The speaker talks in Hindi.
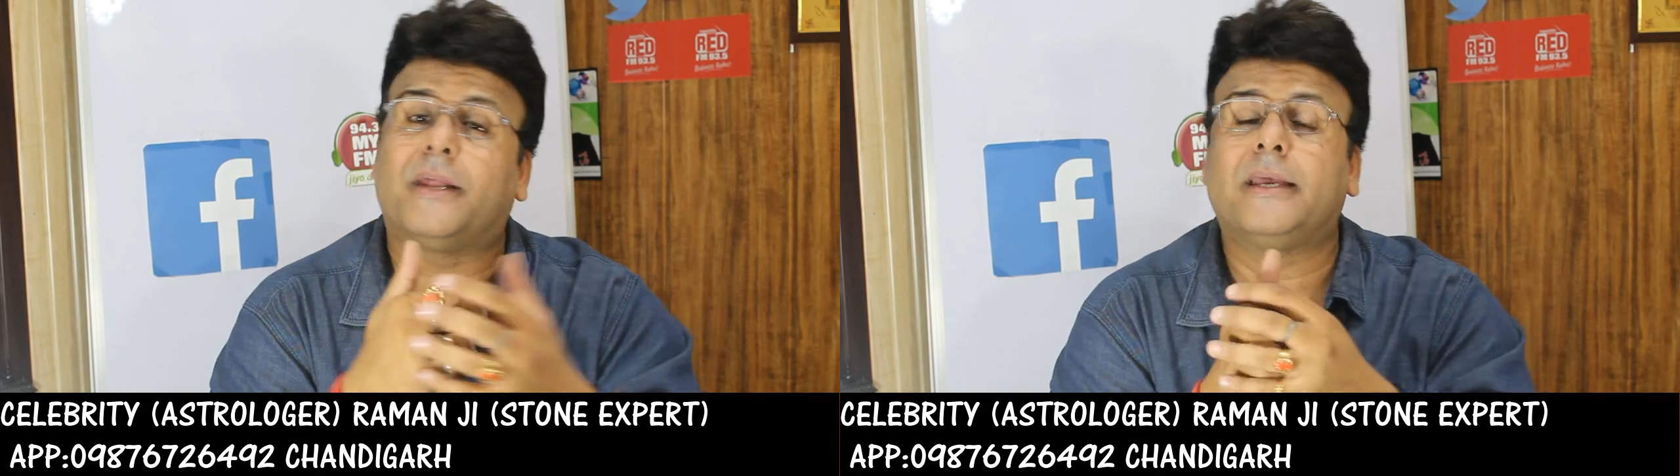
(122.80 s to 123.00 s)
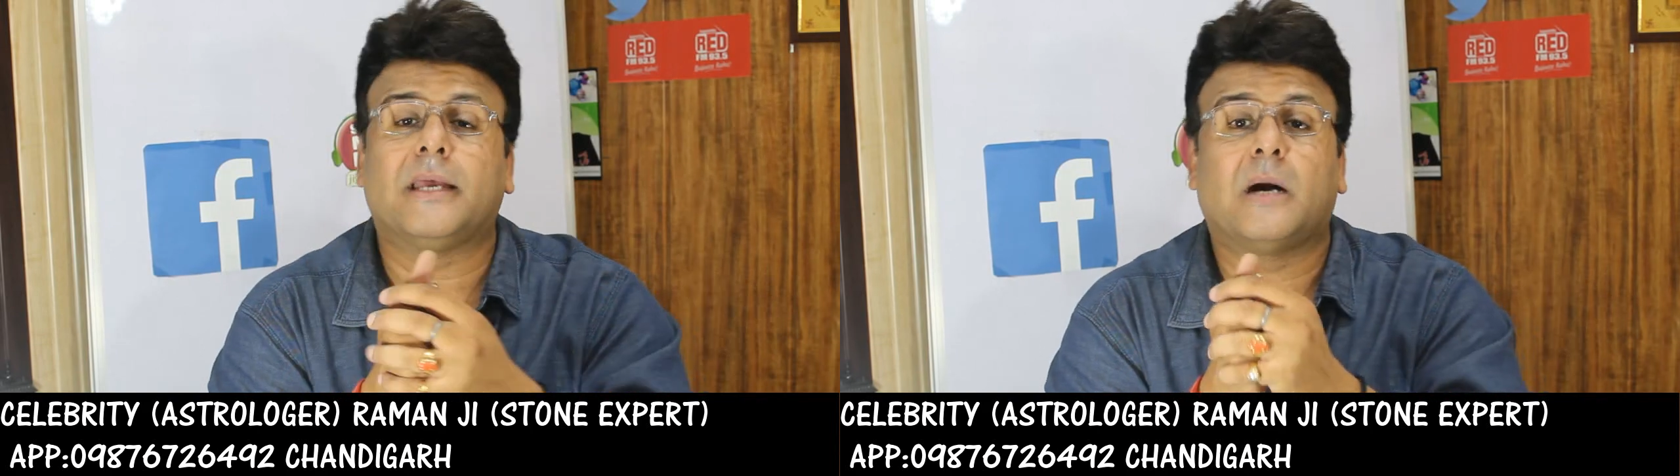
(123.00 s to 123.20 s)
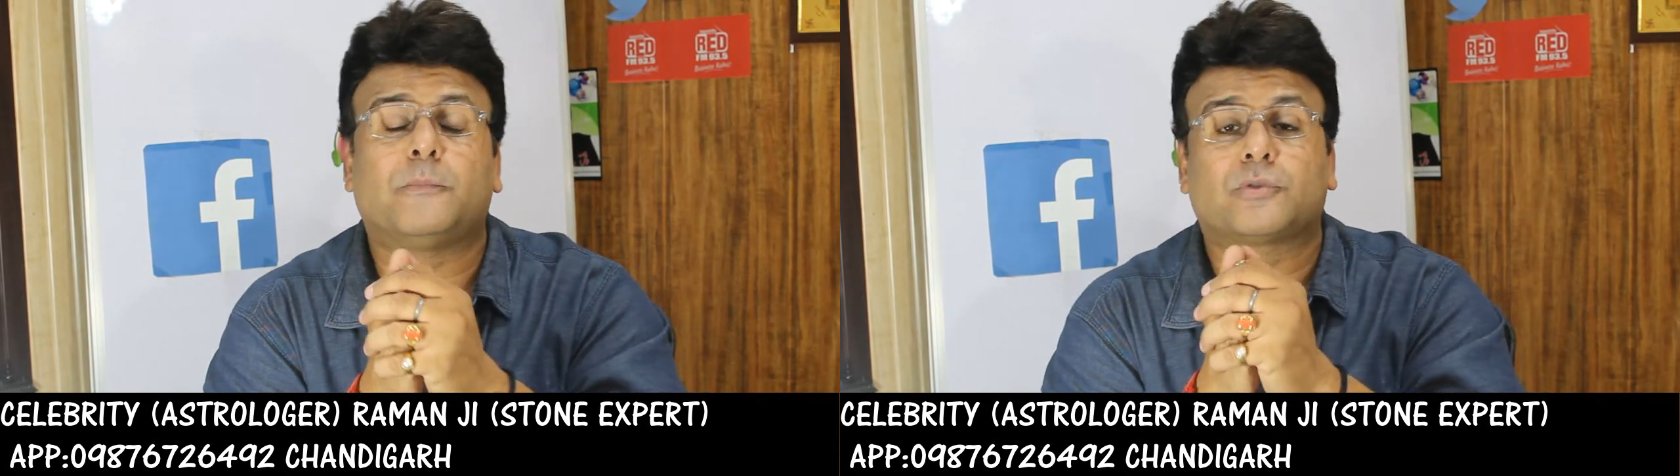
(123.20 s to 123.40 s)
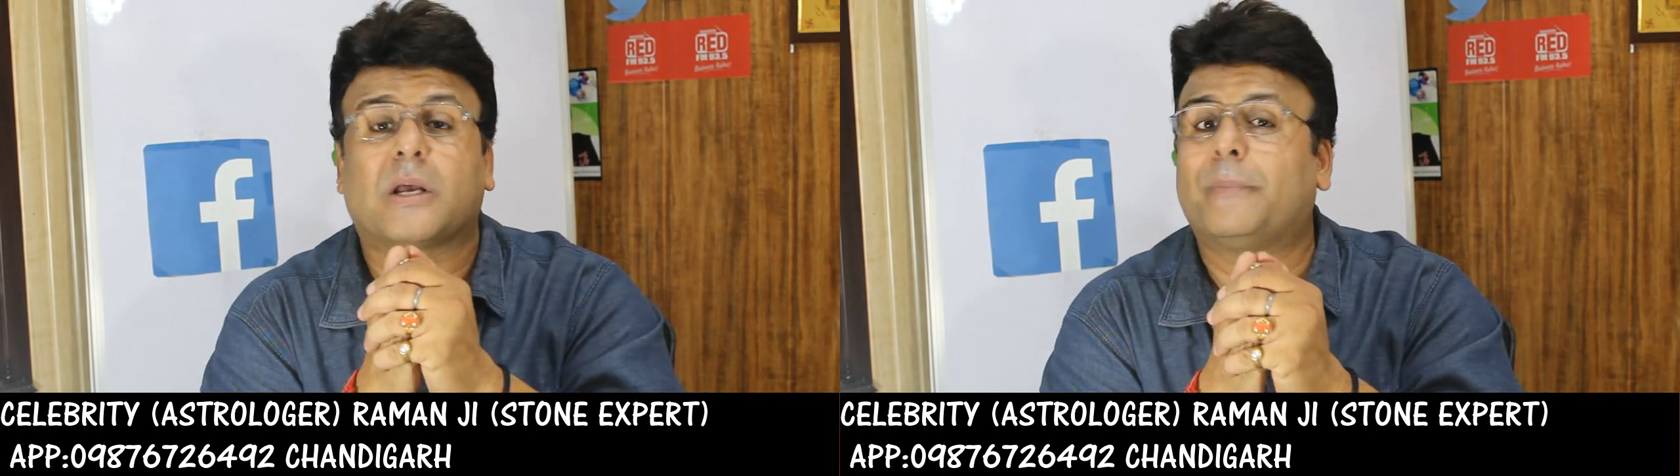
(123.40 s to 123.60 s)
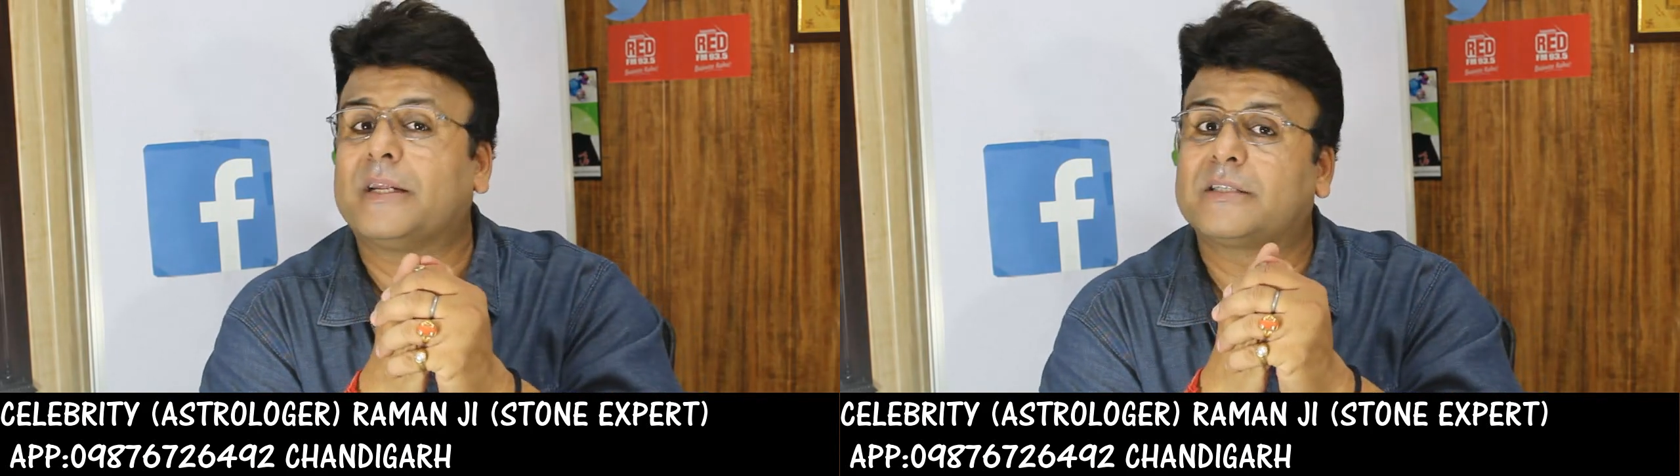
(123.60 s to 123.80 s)
नहीं आप
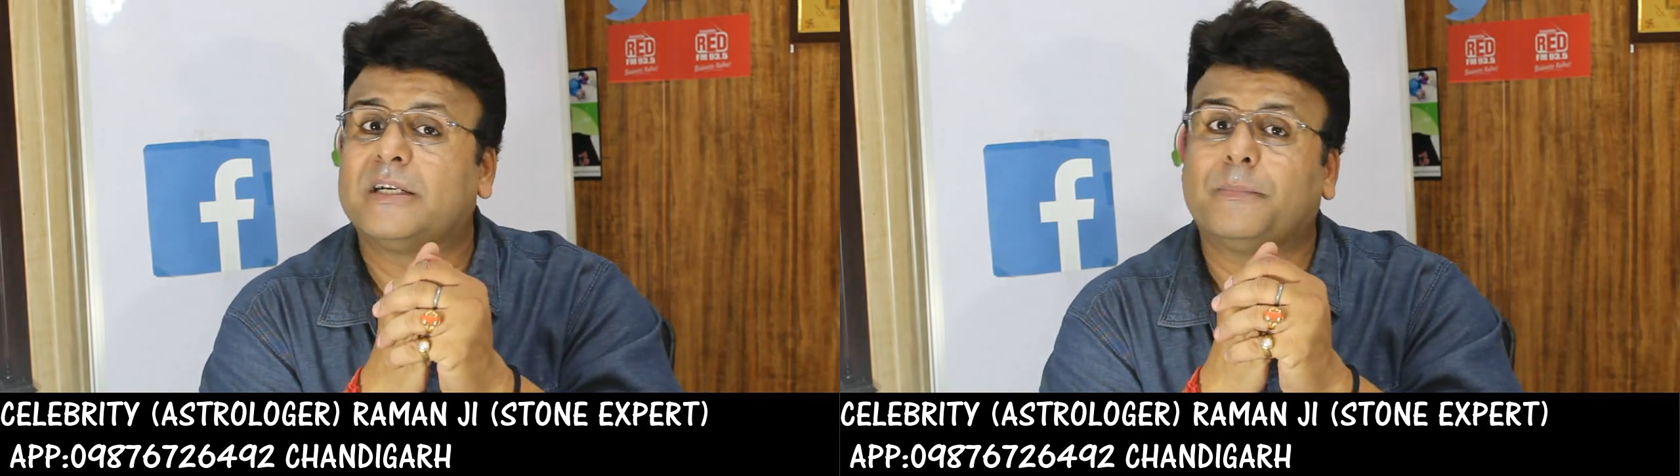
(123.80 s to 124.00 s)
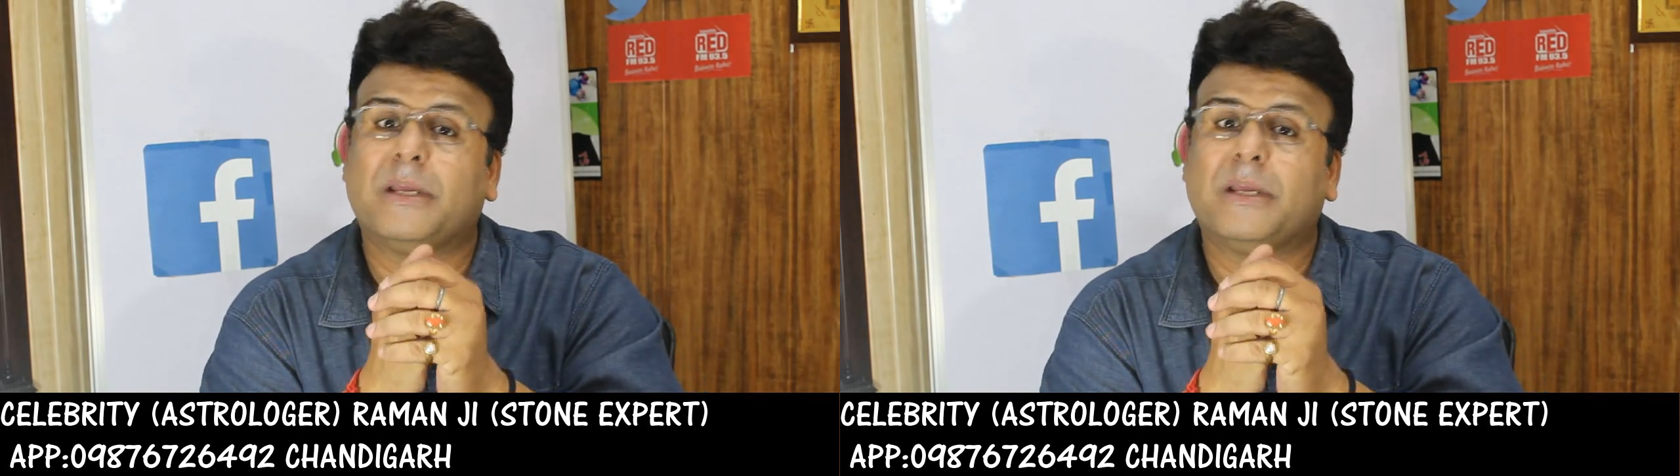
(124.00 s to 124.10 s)
उसका ब्रेसलेट